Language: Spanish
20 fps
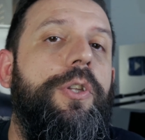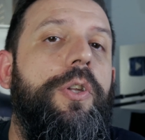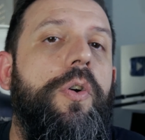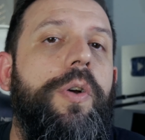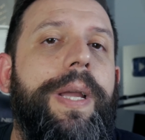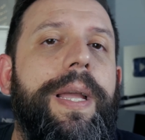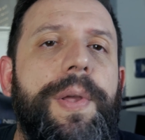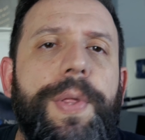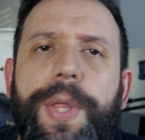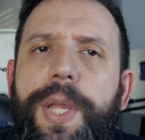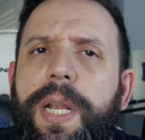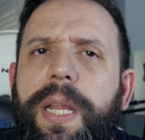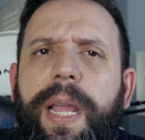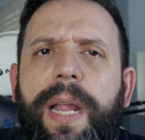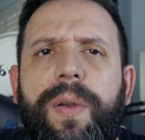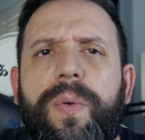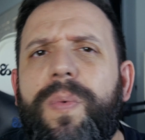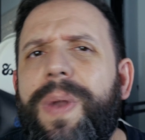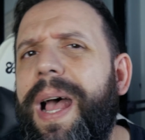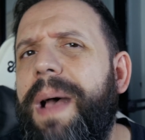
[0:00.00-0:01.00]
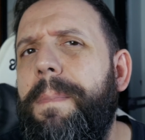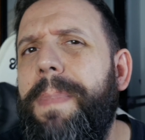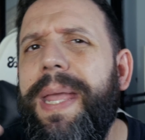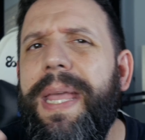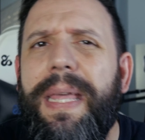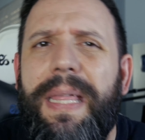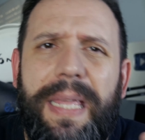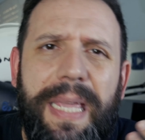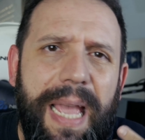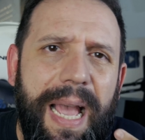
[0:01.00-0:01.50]
Tengo que decir que en una
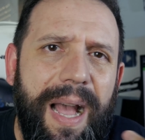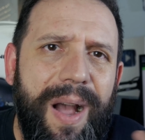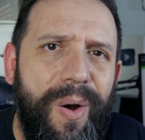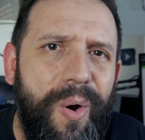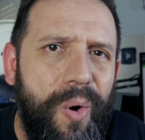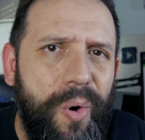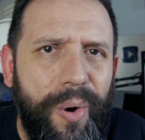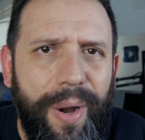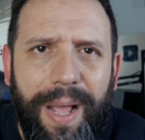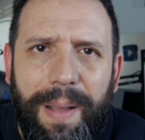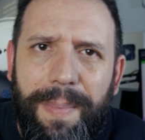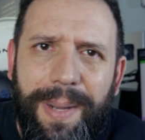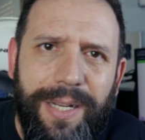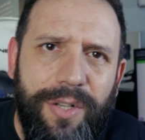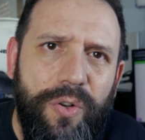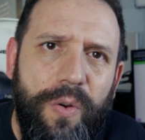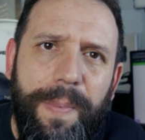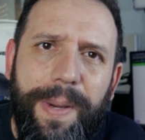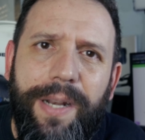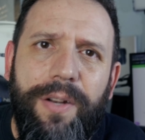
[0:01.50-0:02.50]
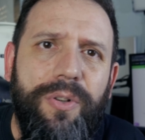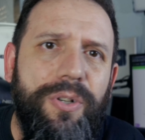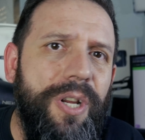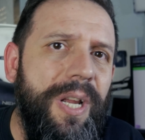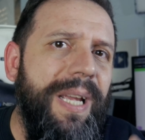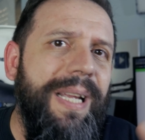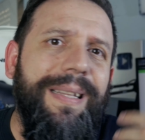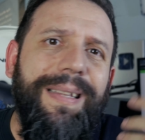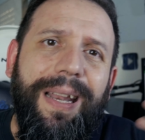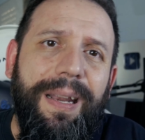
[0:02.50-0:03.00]
media hora más o menos
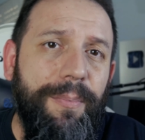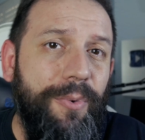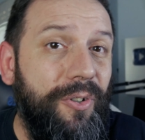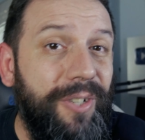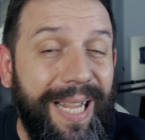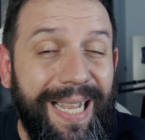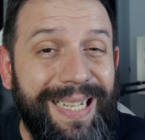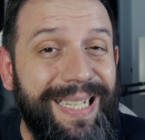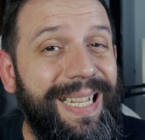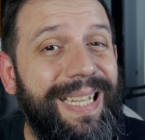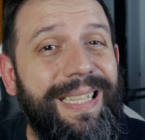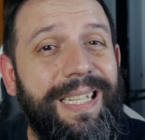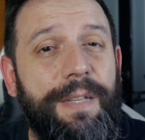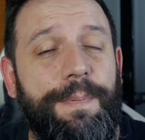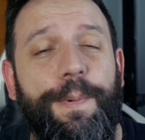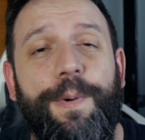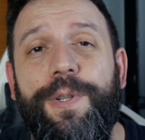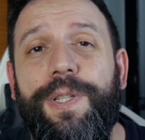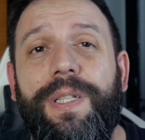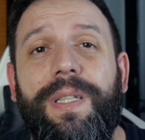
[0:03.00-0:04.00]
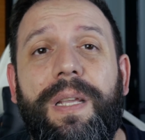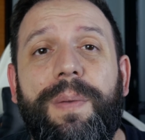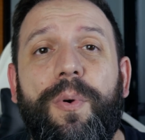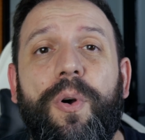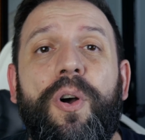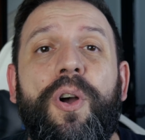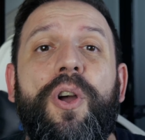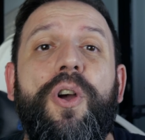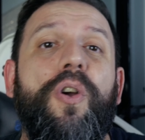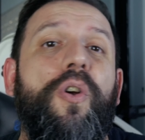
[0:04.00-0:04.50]
tenemos casi el
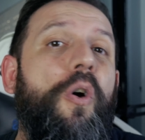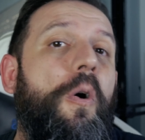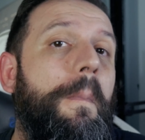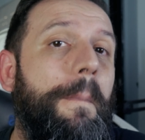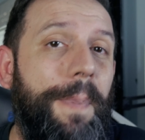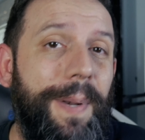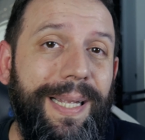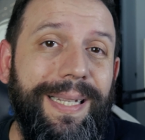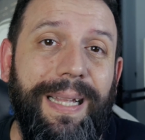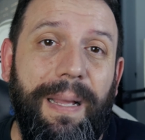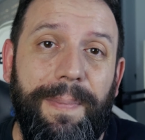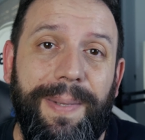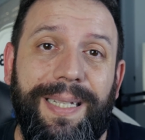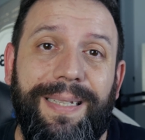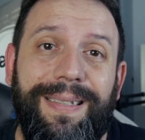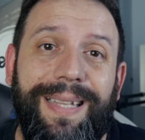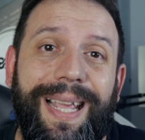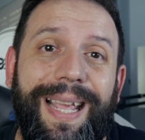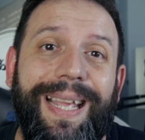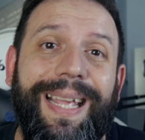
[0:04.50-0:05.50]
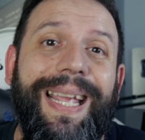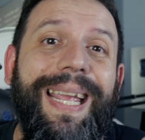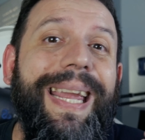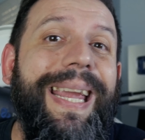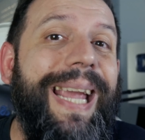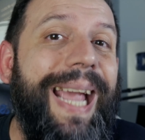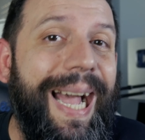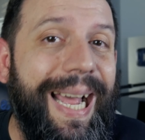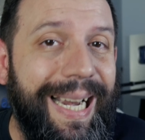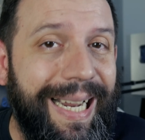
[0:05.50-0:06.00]
dispositivo completamente
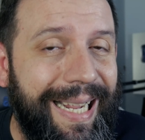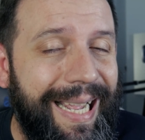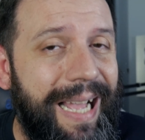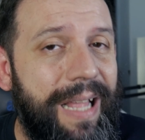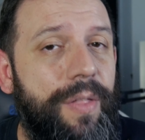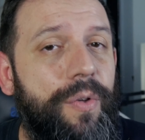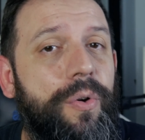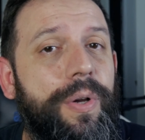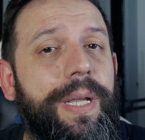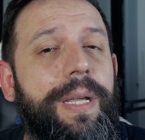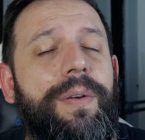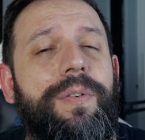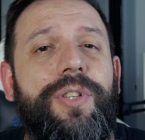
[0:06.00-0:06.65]
cargado, ¿eh?